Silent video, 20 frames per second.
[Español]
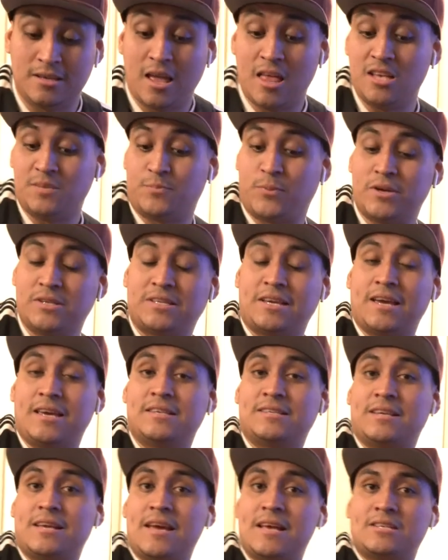ya después que
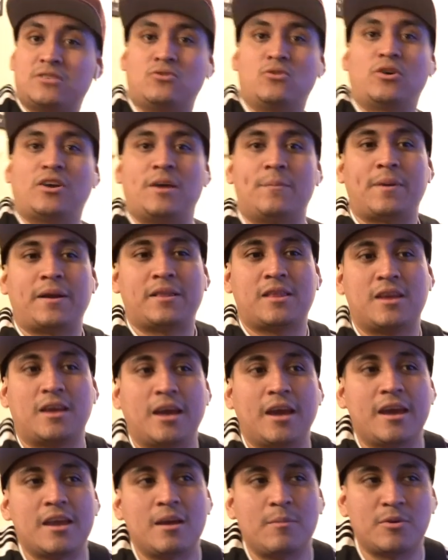hice esto, que ya
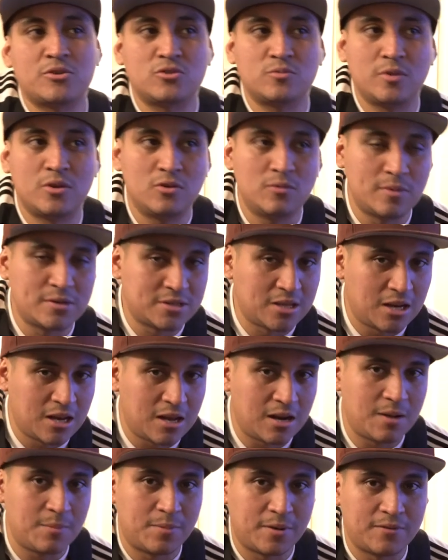practiqué, ya más o menos me sale a
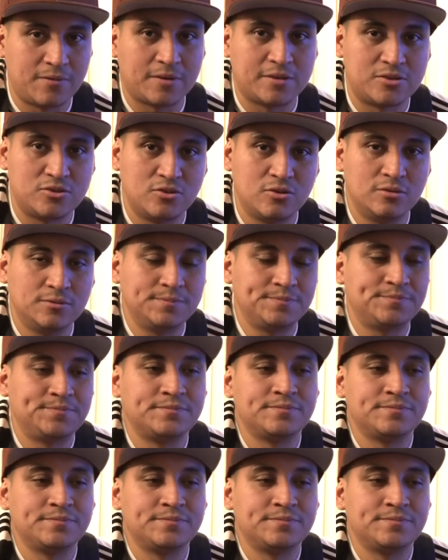la perfección,